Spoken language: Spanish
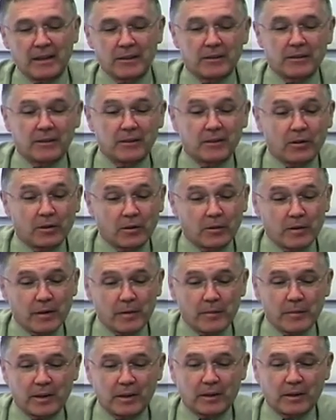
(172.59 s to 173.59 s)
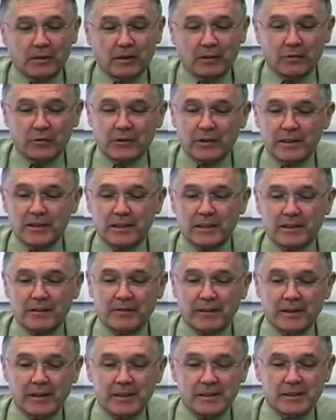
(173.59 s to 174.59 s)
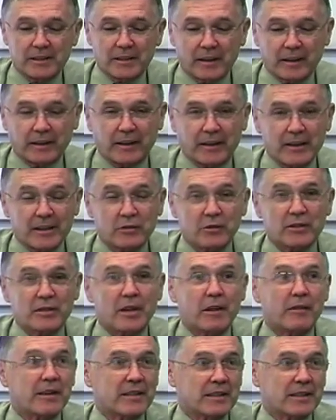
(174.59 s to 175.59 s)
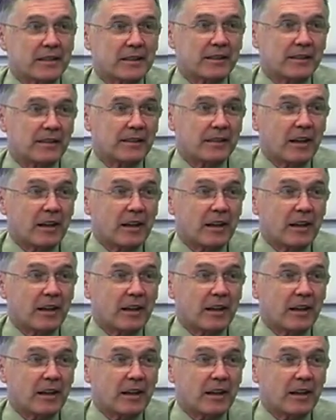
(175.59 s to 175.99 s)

Eh, obviamente, cuando usted hace referencia a que eso es la base,